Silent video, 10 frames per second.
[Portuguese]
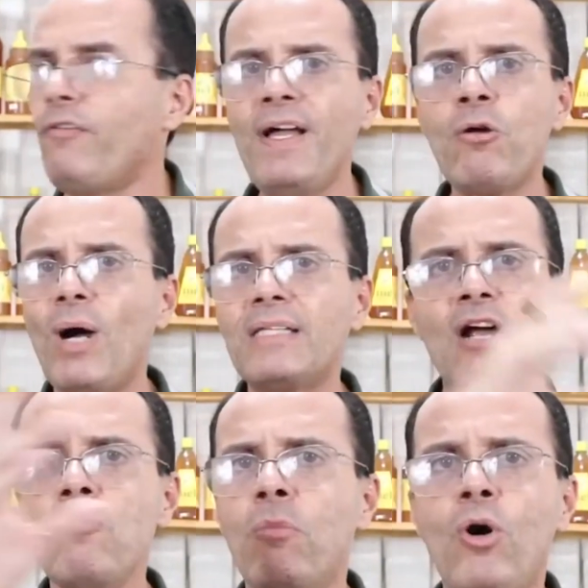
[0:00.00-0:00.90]
vai enquadrar
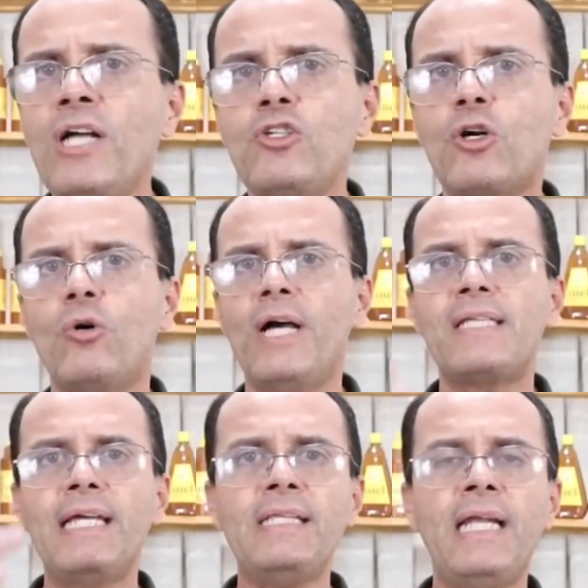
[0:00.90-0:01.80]
um monte de
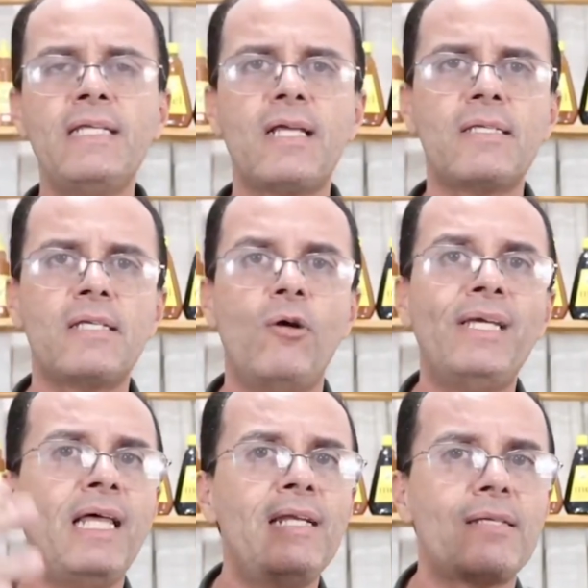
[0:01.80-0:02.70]
coisa. Indenização,
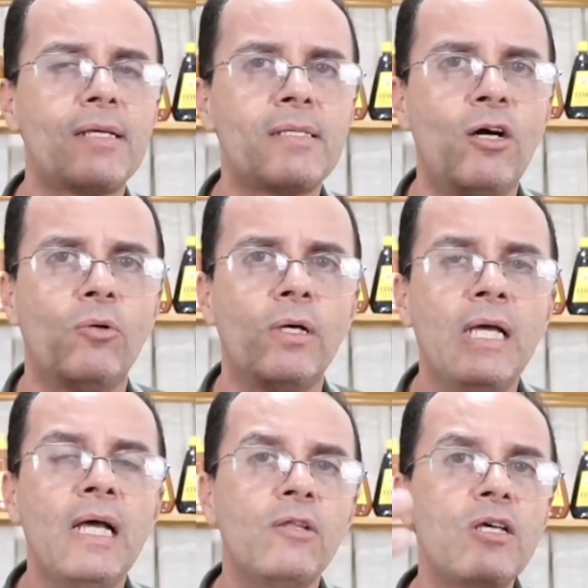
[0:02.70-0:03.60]
indenização.
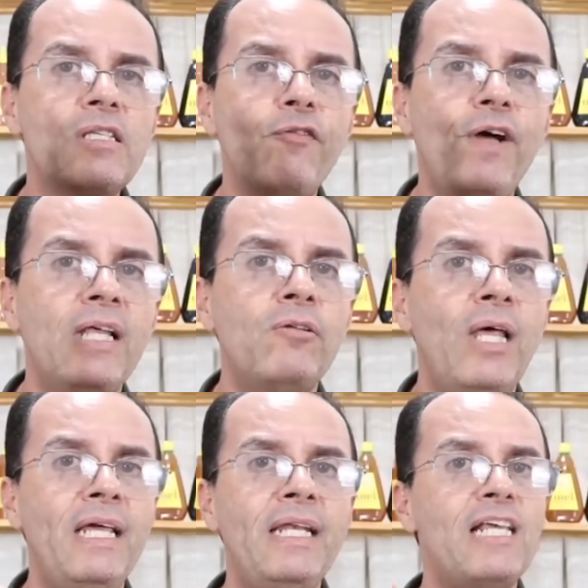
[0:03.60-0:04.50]
Nós estamos falando
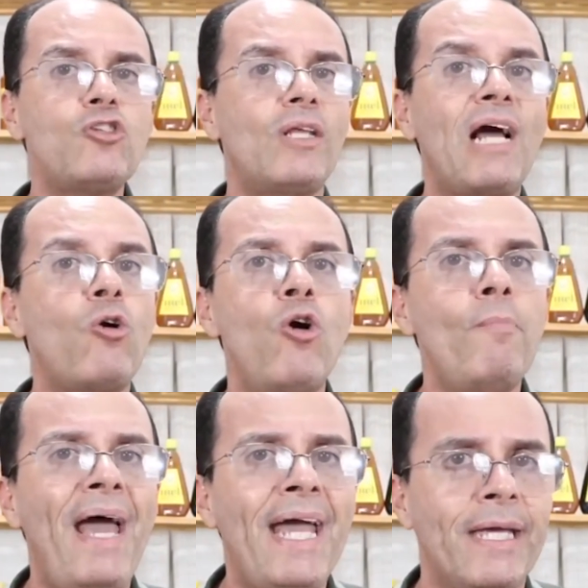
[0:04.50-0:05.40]
ali, não é só da
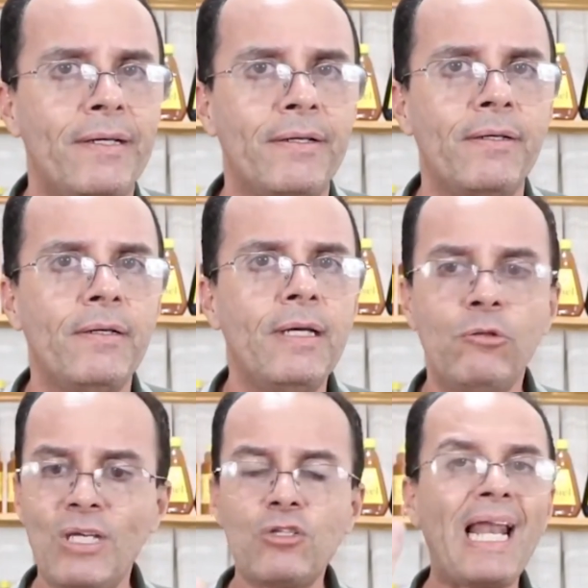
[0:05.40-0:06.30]
colmeia,
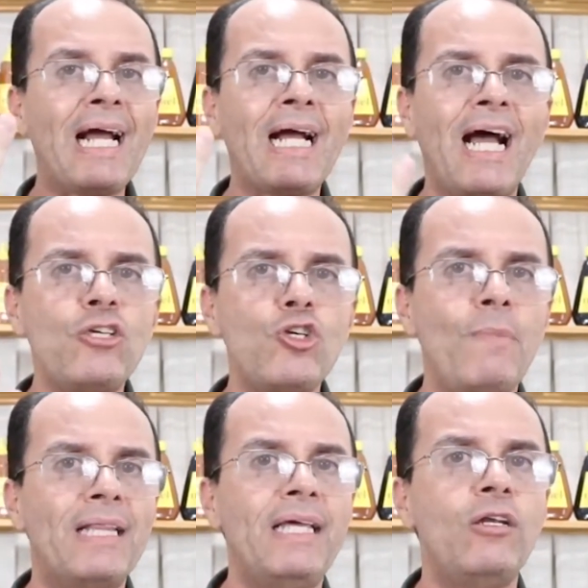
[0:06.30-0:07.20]
não é só da caixa de
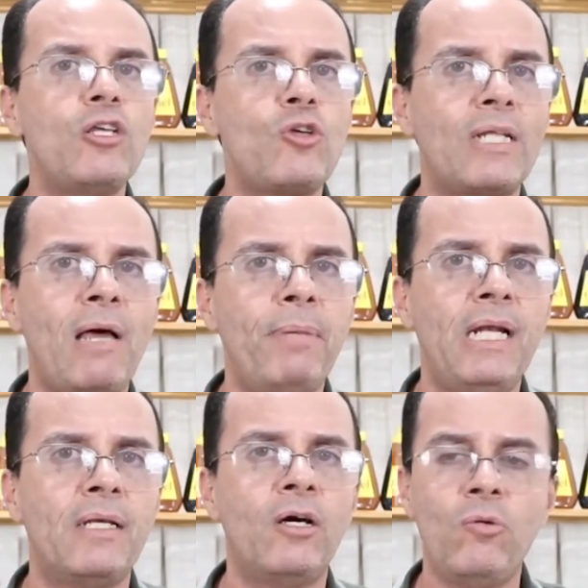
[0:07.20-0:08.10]
madeira, não é só da
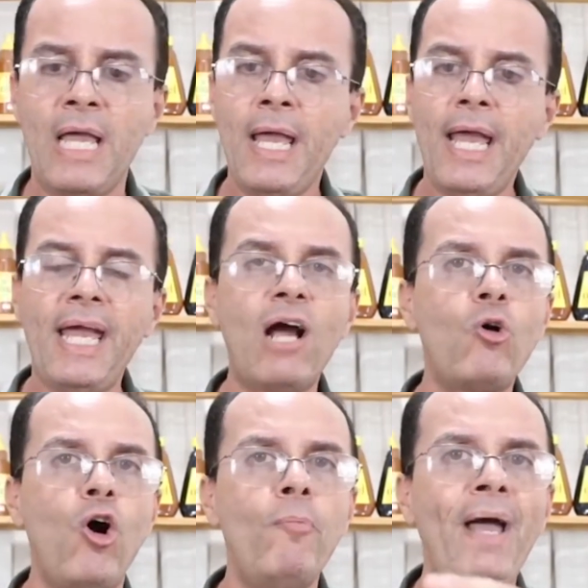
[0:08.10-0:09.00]
abelha, não. É a
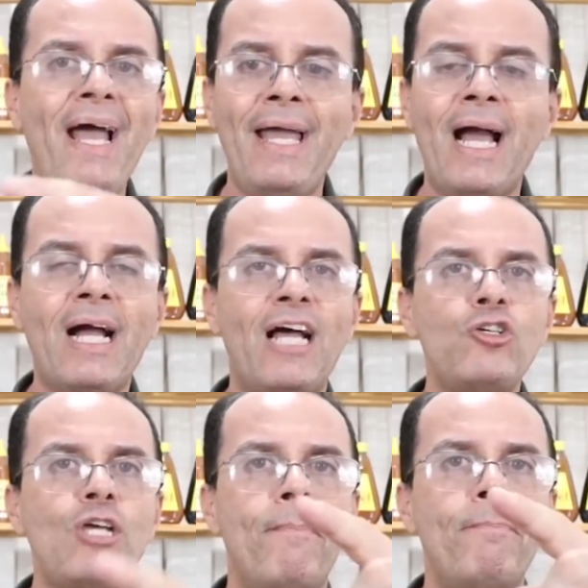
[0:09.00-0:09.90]
colmeia, é a
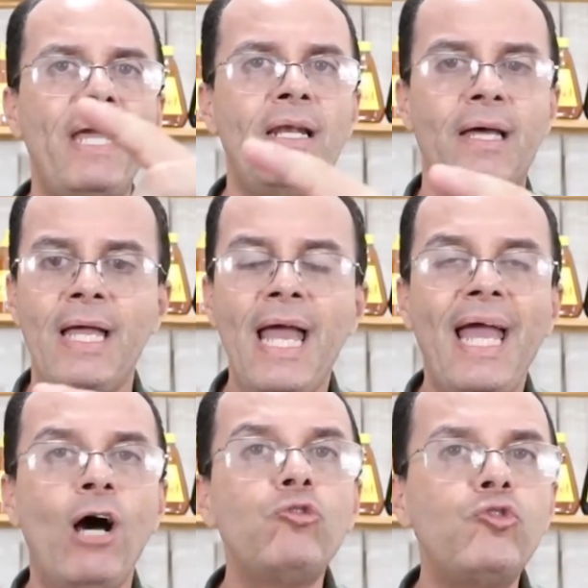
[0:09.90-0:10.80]
caixa de abelha,
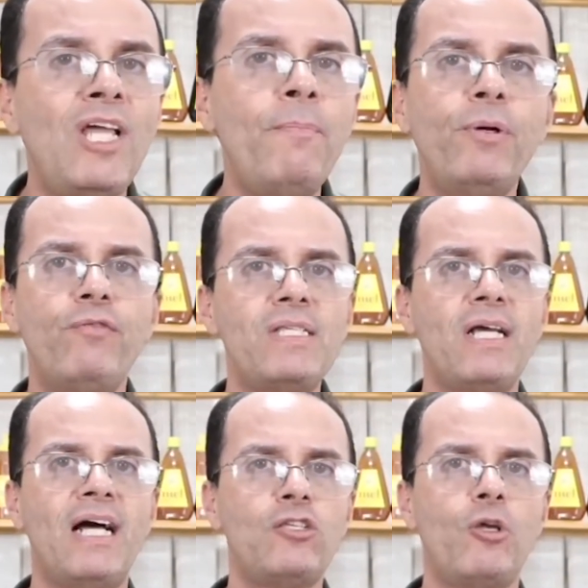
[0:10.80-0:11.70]
é o tempo que você
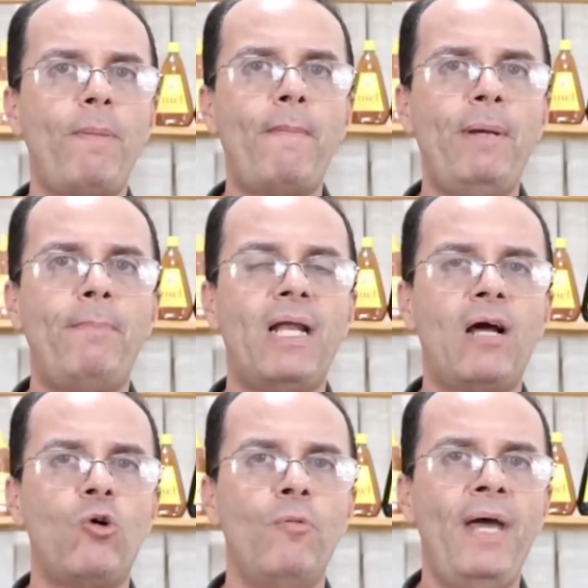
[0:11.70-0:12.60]
gastou para preparar a
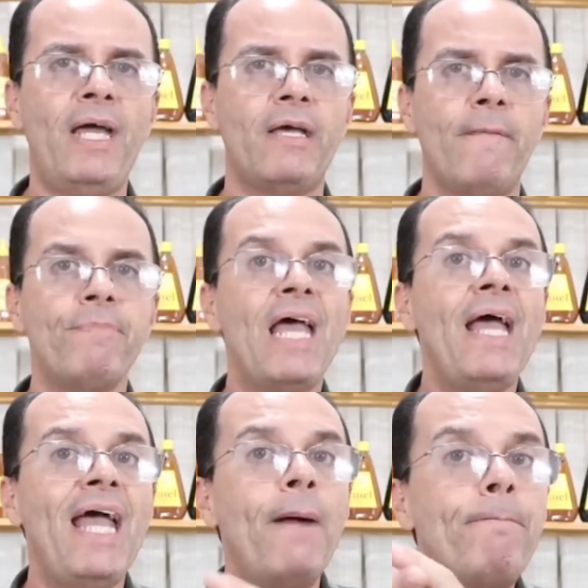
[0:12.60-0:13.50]
colmeia,
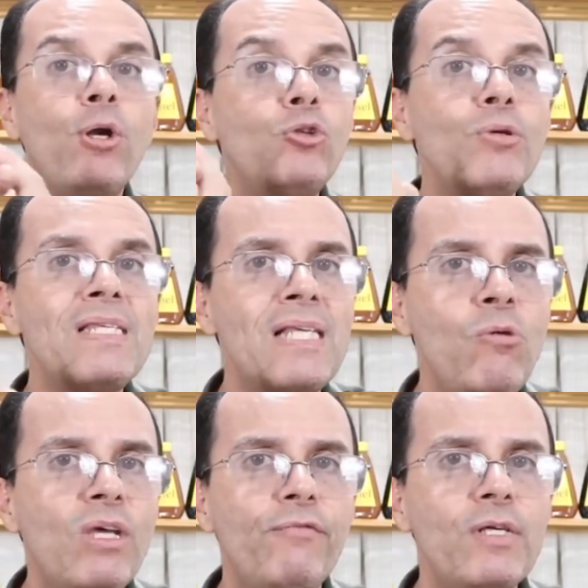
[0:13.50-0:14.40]
é a produção
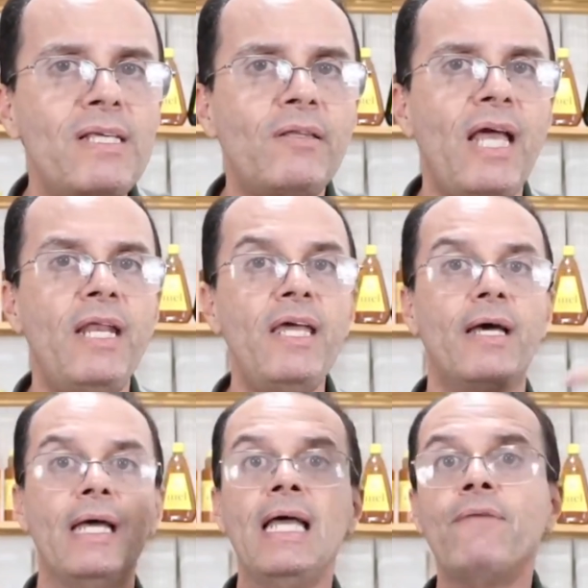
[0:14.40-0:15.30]
que você
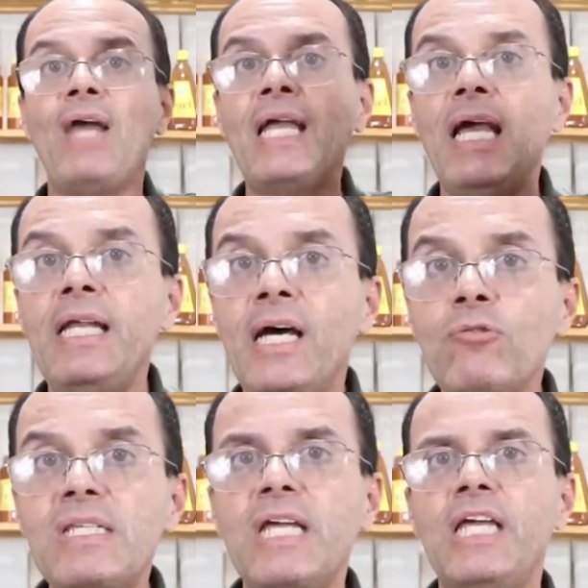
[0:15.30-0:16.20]
teria naquele ano
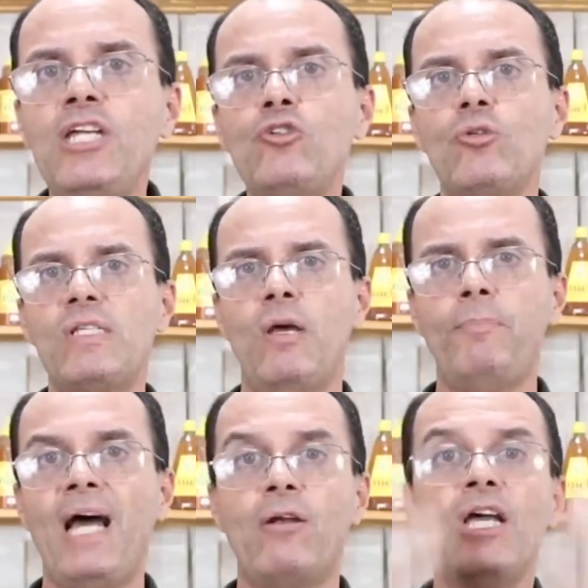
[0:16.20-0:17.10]
seguinte do seu
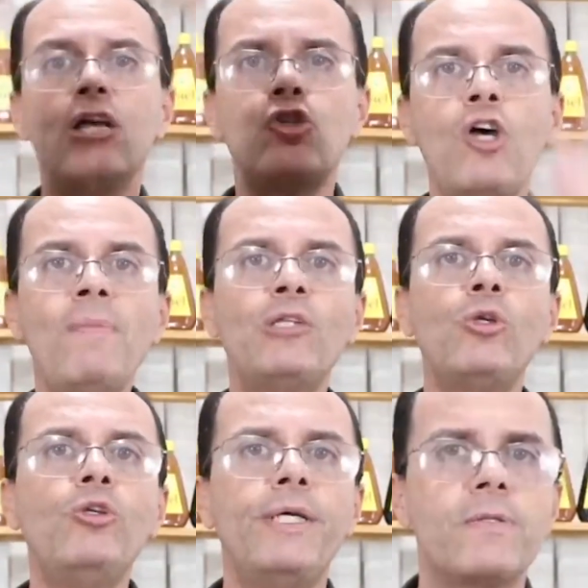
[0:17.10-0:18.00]
apiário. Soma
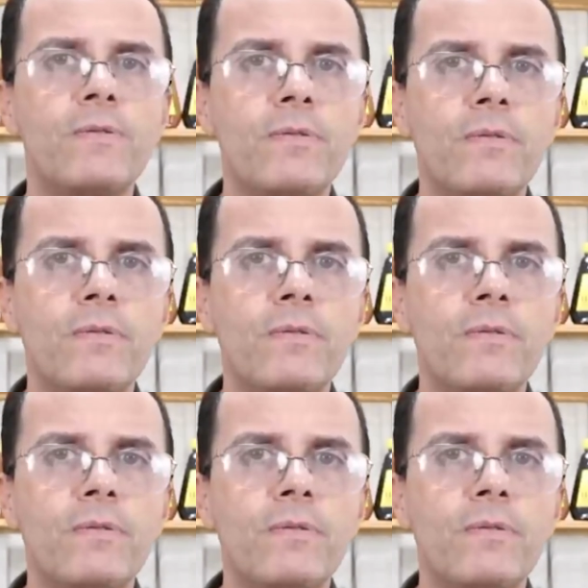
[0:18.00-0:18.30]
tudo isso. Lucro